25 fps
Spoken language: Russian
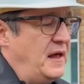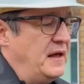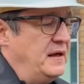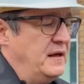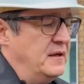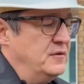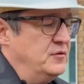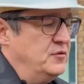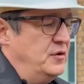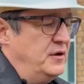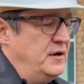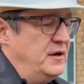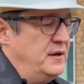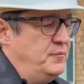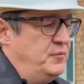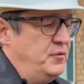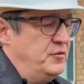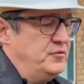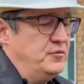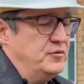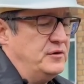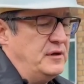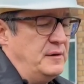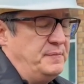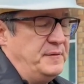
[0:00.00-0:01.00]
которые
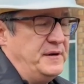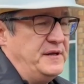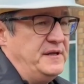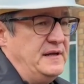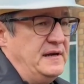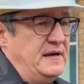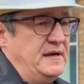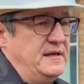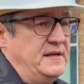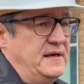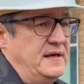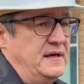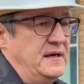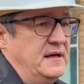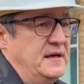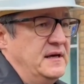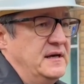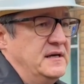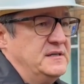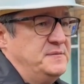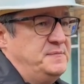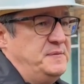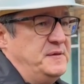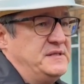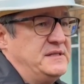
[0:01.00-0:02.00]
будут определены
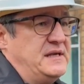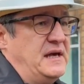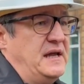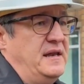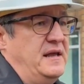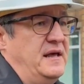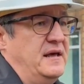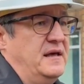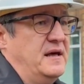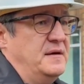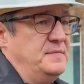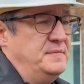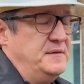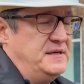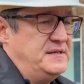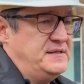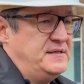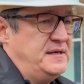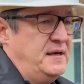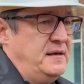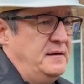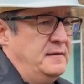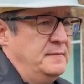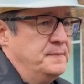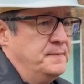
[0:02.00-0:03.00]
специальной
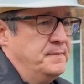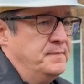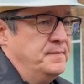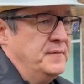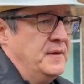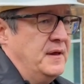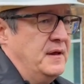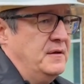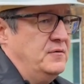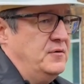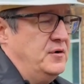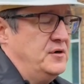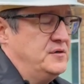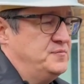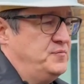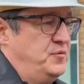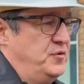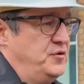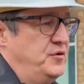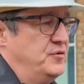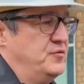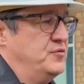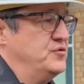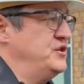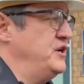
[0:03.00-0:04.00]
комиссией, то есть
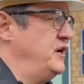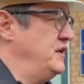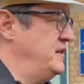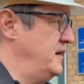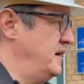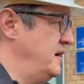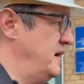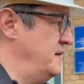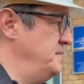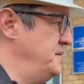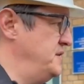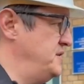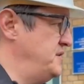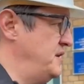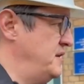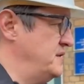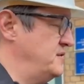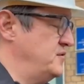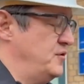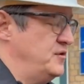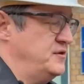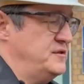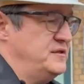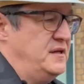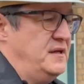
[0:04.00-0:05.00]
будет уже эта комиссия
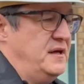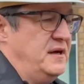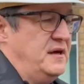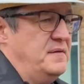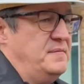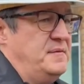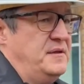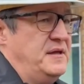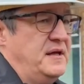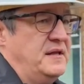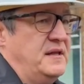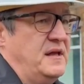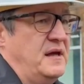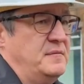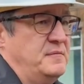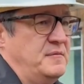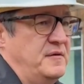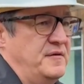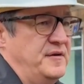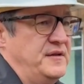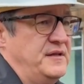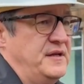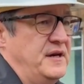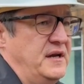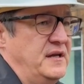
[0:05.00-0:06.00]
создана, Комитет
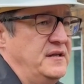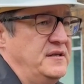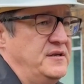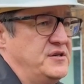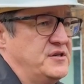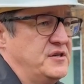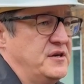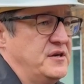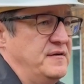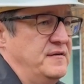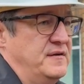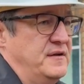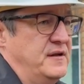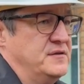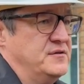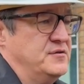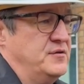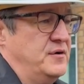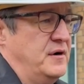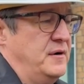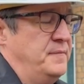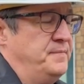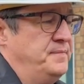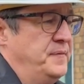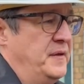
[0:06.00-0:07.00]
атомного энергетического
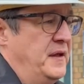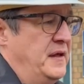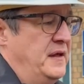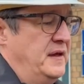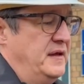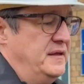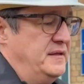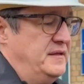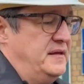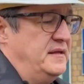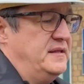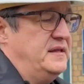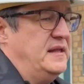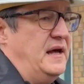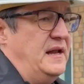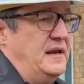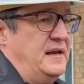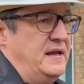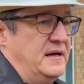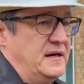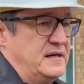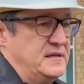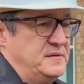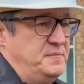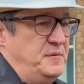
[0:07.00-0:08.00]
надзора
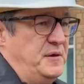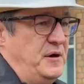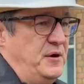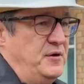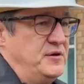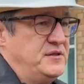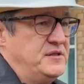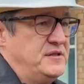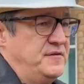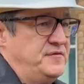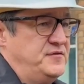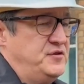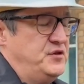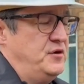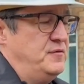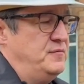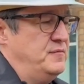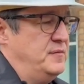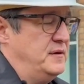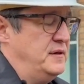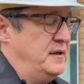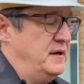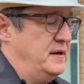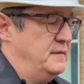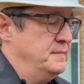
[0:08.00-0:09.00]
детально разберется, в чем
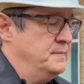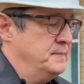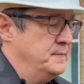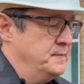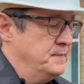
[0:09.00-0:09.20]
была